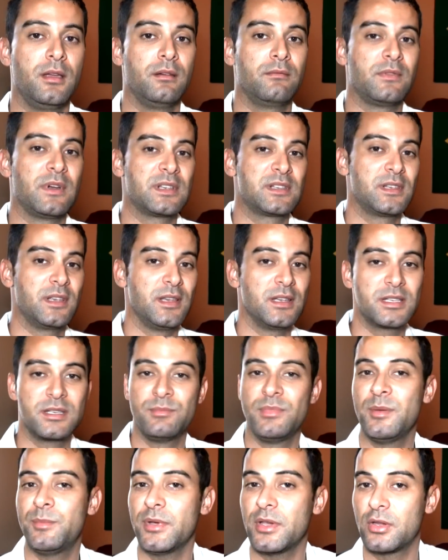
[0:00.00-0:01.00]
Vai ser esse
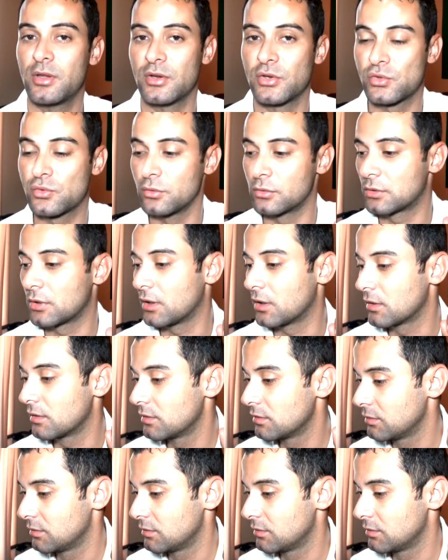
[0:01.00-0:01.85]
bip aqui, ó, escuta, ó.